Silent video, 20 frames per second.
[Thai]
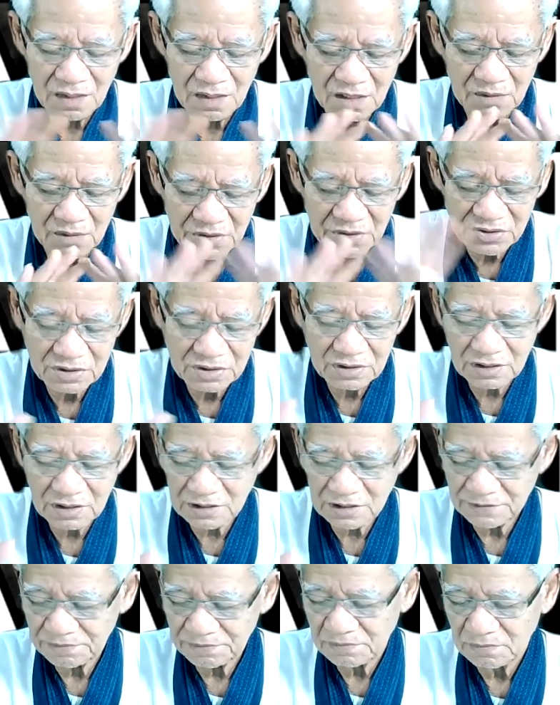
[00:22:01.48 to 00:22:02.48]
อย่ามาเชื่อ
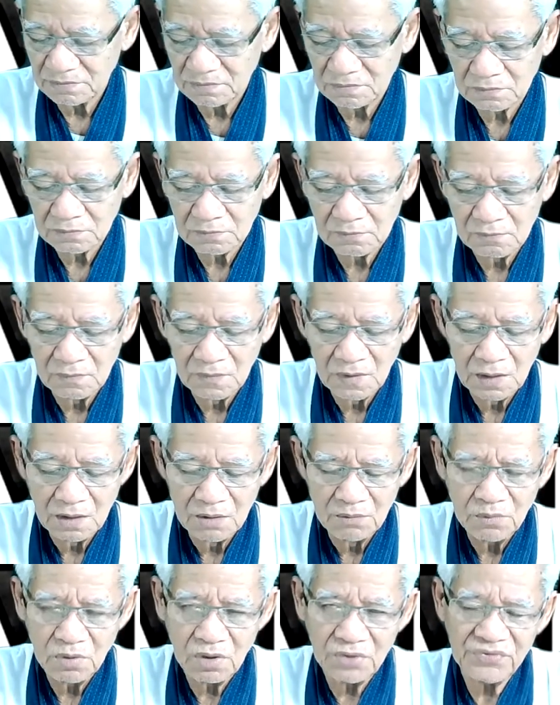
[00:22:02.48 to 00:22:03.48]

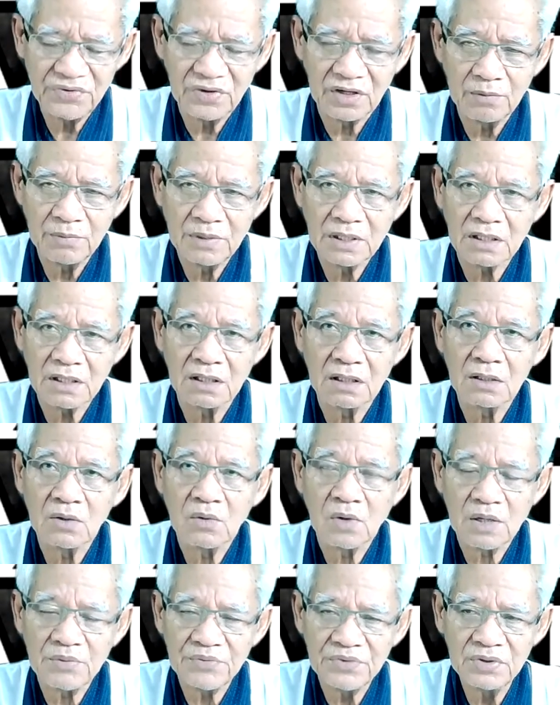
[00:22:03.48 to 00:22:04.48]
เพราะสิ่งนี้มันเกิน
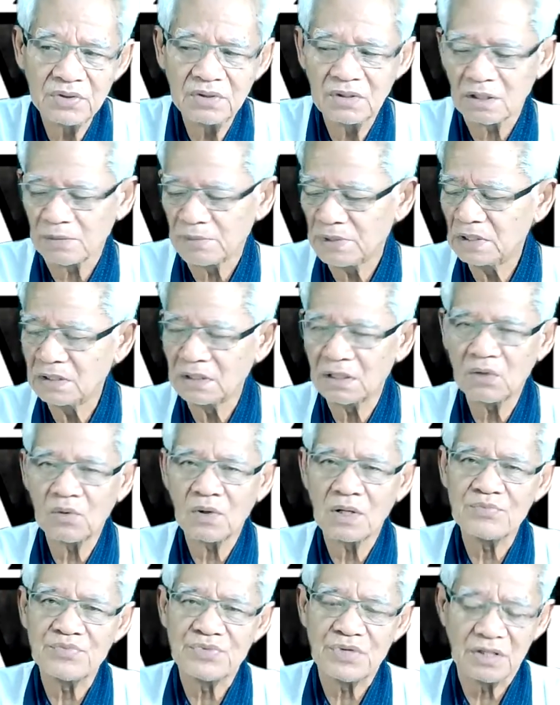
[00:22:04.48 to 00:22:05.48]
ความเชื่อ มันเหนือค
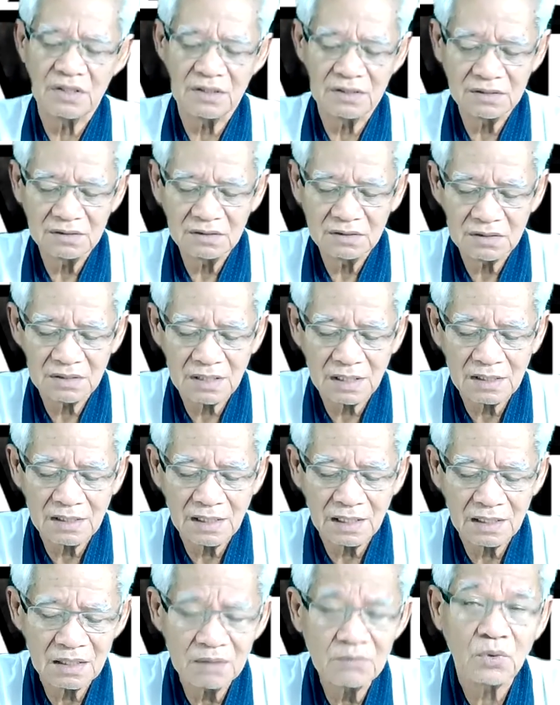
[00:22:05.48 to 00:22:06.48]
วามจริงใด
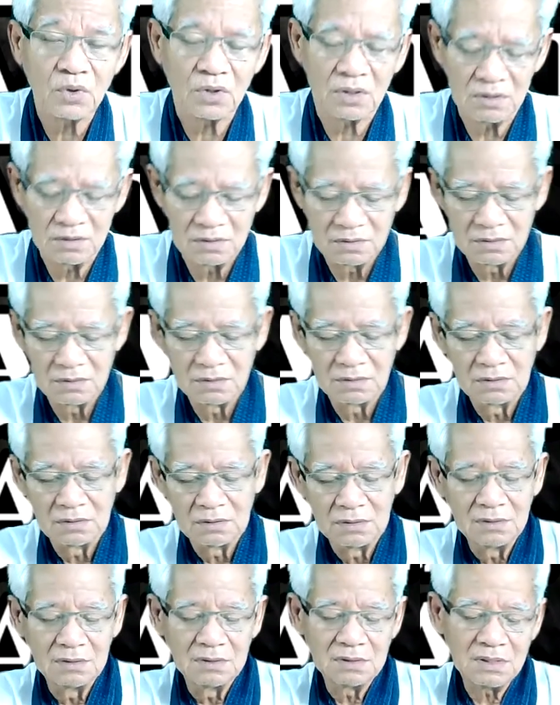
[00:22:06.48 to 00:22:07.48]
ๆ ทั้งหมด
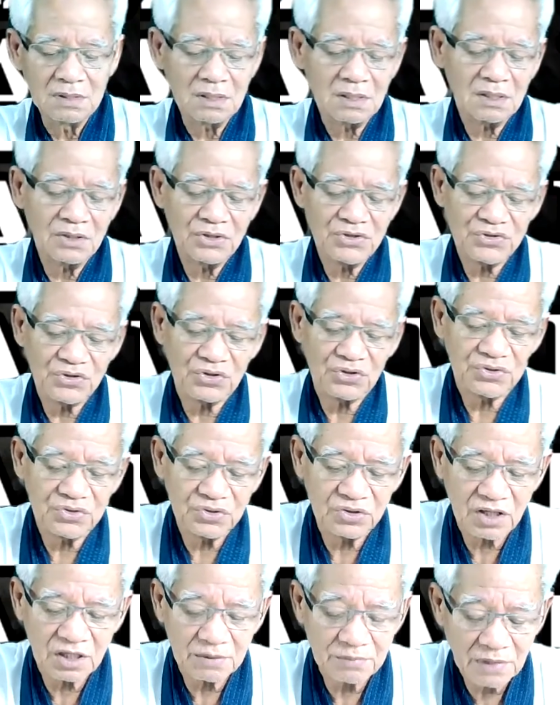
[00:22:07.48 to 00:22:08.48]
ที่เคยเจอเจ
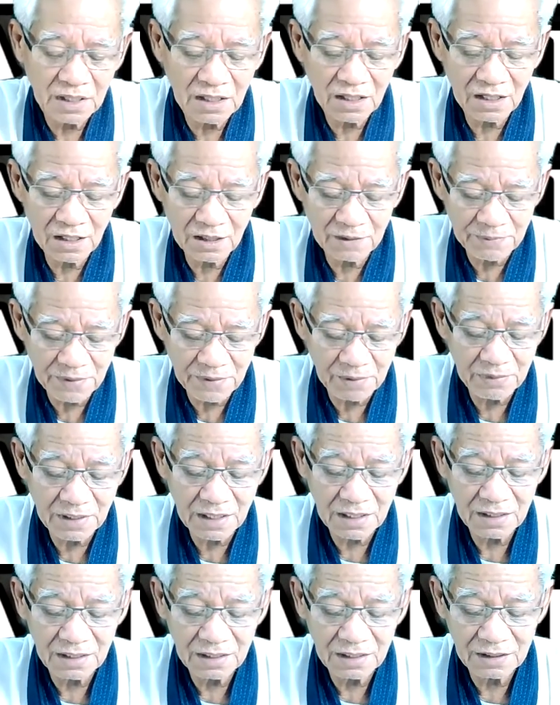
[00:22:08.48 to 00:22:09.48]
อกันมาประมา
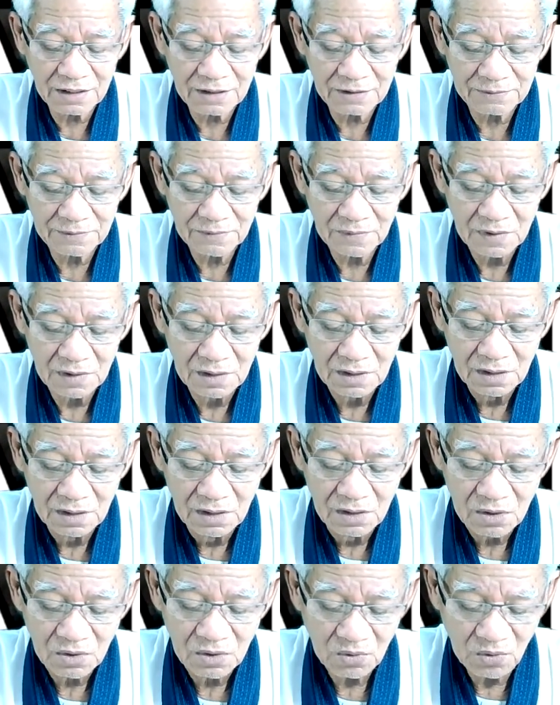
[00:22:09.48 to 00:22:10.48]
ณนั้น
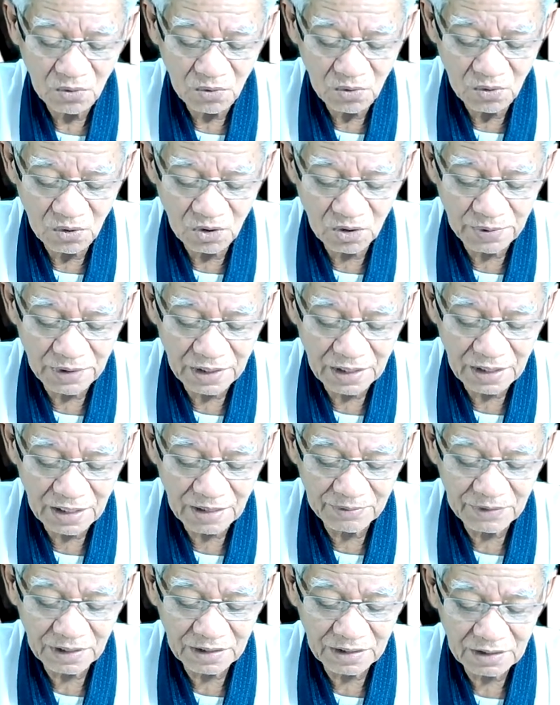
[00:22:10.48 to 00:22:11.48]
ลุงก็พยายา
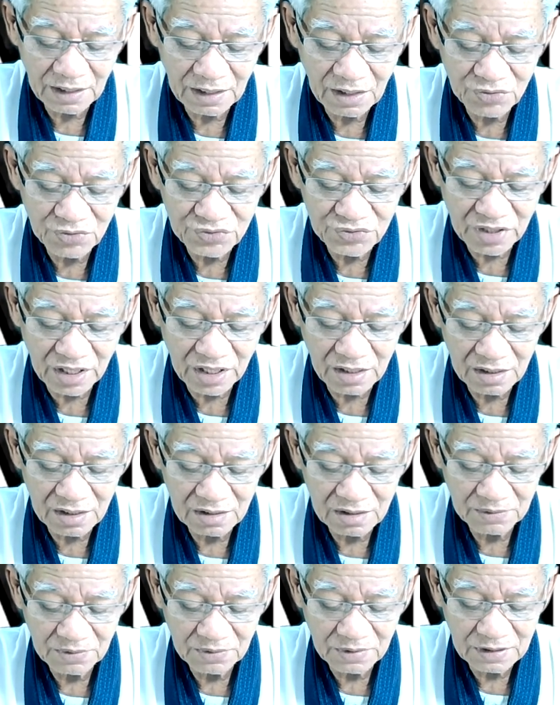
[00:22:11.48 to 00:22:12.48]
ม อยากจะให้เข้าใจ
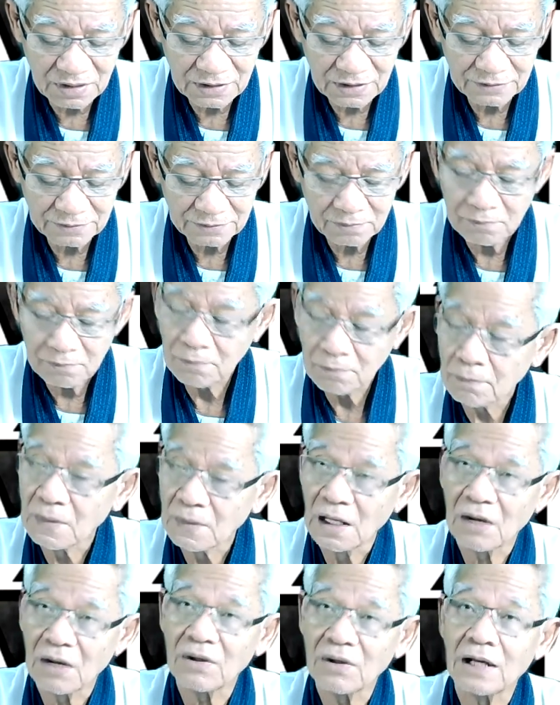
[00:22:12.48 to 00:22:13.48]
เรื่องี้
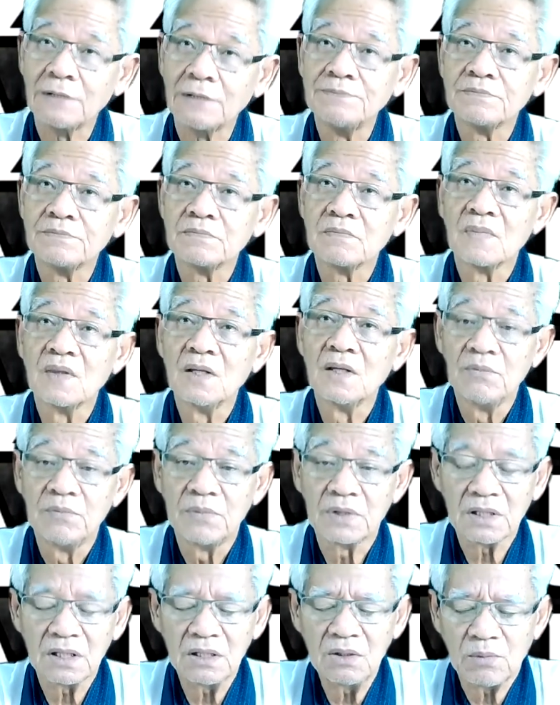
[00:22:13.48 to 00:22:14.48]
เอาละ เมื่
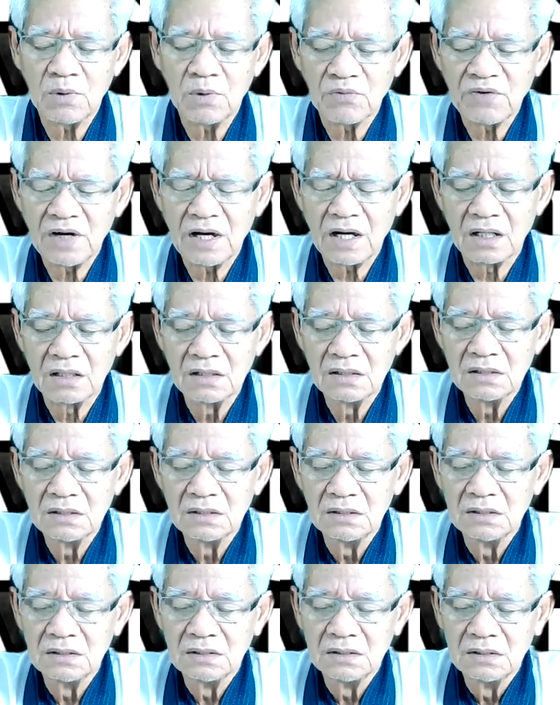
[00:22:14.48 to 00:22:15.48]
อกี้เราบอกว่า
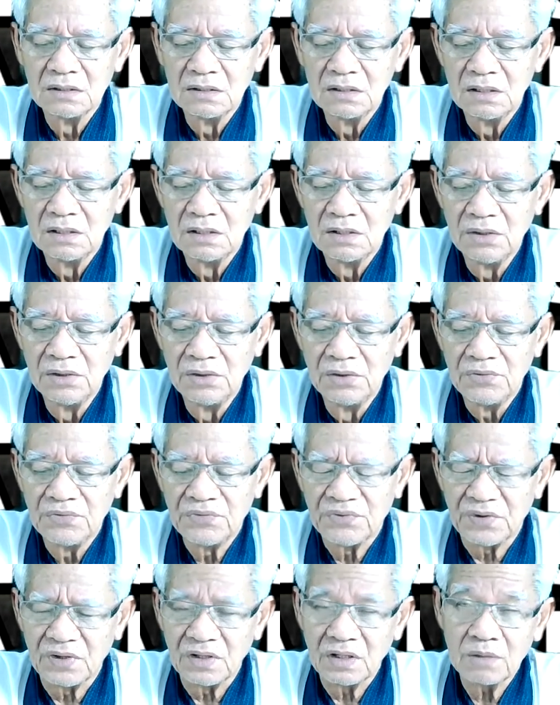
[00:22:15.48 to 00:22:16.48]

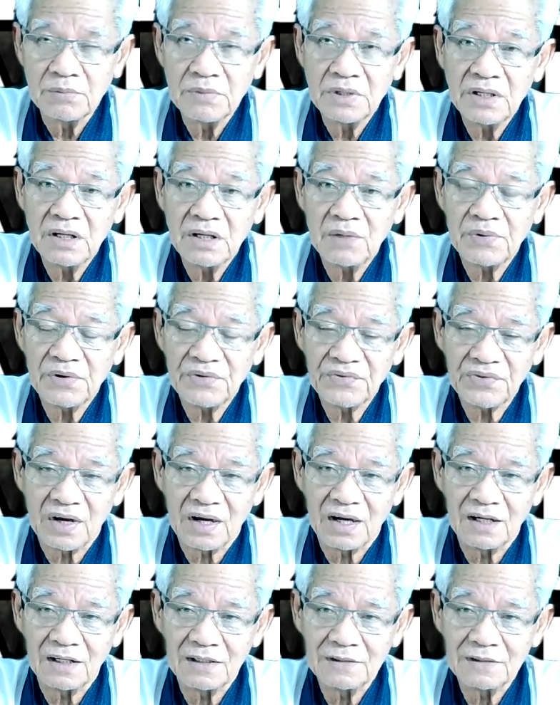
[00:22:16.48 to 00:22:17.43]
เสียงไม่ใช่ภาษา